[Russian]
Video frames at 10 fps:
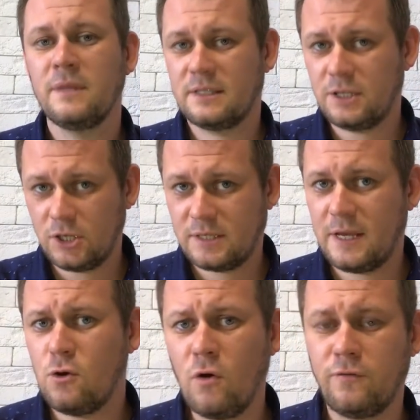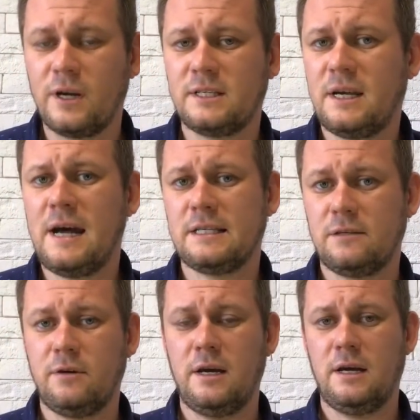И значит, Царев,
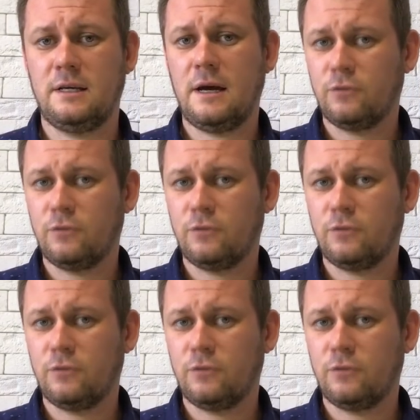рассказывая